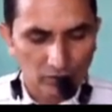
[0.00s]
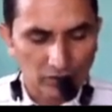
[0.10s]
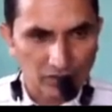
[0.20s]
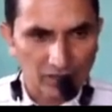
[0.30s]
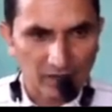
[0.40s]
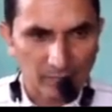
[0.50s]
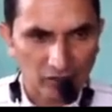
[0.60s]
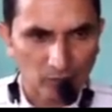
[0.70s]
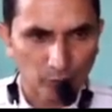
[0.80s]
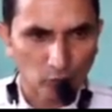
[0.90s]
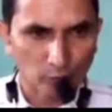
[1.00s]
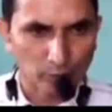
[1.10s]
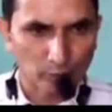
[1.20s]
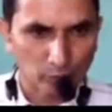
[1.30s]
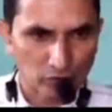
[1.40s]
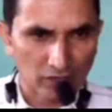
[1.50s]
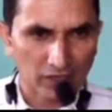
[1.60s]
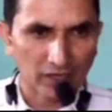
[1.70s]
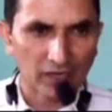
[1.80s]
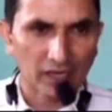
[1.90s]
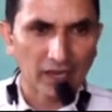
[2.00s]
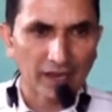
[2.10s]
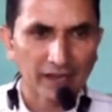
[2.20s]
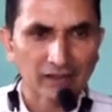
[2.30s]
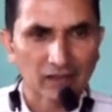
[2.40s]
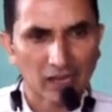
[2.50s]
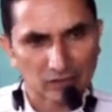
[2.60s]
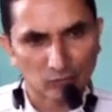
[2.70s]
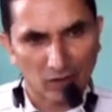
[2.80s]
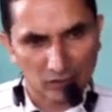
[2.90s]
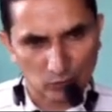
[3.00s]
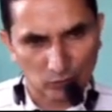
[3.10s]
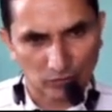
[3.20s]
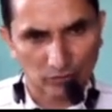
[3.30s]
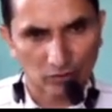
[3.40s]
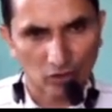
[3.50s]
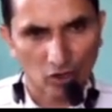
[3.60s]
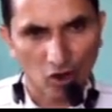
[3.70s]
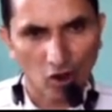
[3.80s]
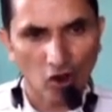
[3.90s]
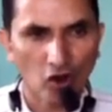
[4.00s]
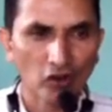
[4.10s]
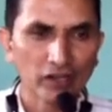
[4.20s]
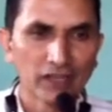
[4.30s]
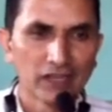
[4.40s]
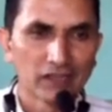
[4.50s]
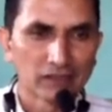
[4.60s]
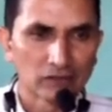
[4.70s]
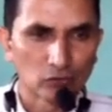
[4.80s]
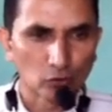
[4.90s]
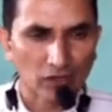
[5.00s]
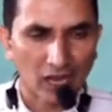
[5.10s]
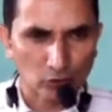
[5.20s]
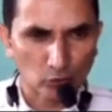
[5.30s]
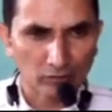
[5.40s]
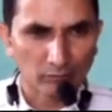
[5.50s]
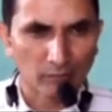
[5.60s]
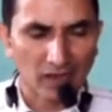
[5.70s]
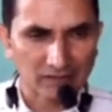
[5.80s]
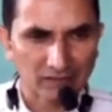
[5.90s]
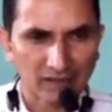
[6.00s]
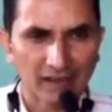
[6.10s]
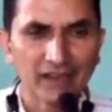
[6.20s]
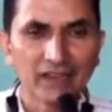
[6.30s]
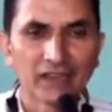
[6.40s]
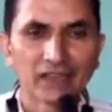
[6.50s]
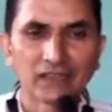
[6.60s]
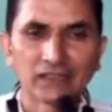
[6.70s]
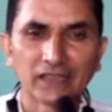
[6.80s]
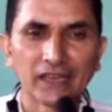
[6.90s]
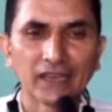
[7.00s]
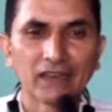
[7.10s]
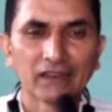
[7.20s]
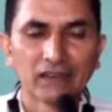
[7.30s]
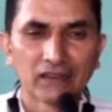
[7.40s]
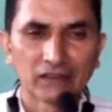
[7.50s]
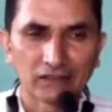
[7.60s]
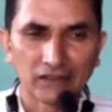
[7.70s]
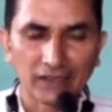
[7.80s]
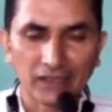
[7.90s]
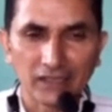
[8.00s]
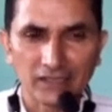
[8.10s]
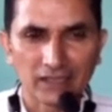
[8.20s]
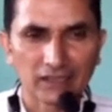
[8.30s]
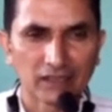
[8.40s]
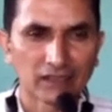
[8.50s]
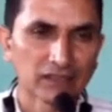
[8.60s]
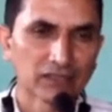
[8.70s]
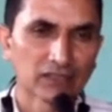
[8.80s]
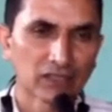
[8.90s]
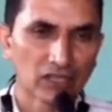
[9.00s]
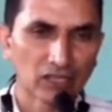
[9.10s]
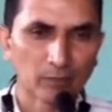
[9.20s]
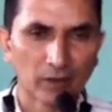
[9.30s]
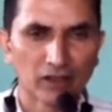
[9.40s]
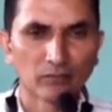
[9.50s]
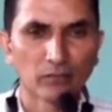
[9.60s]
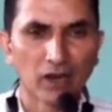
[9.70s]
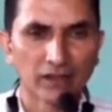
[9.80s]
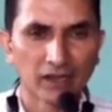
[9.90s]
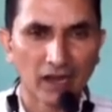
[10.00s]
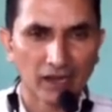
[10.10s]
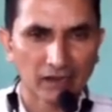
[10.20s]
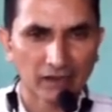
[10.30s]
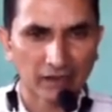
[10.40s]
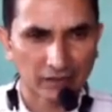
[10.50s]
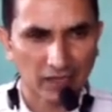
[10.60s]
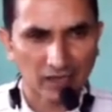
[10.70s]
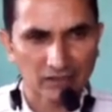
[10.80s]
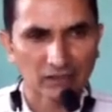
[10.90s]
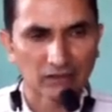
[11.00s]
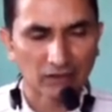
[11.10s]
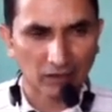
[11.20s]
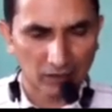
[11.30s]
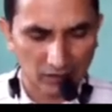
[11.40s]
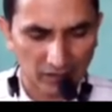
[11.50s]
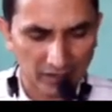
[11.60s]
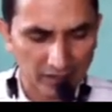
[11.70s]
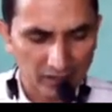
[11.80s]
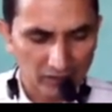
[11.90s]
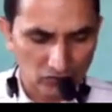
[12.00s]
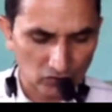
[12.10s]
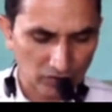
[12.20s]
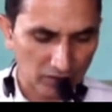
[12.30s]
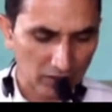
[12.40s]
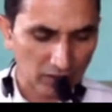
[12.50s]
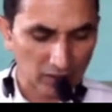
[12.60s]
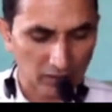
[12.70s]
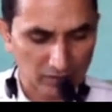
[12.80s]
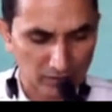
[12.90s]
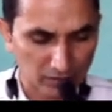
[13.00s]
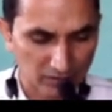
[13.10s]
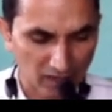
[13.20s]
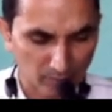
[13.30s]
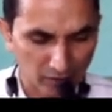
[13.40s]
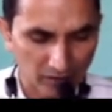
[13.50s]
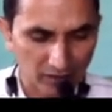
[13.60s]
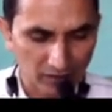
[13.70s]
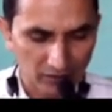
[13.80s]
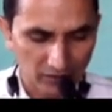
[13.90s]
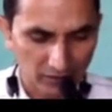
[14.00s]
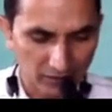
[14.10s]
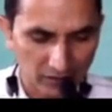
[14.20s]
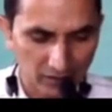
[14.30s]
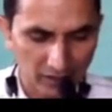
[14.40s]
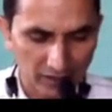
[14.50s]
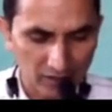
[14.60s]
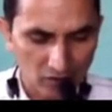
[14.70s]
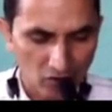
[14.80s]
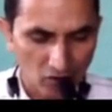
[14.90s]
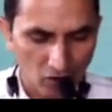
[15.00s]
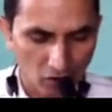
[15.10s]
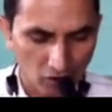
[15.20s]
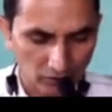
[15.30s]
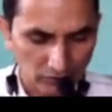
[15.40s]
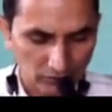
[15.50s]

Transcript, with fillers: इसने महत्वपूर्ण पुस्तक लिखी है ताजुल मासुर और जो ताजुल मासिर है ये दिल्ली सल्तनत की प्रथम आधिकारिक ऐतिहासिक कृति है जिसे कि हसन निज़ामी ने लिखी है और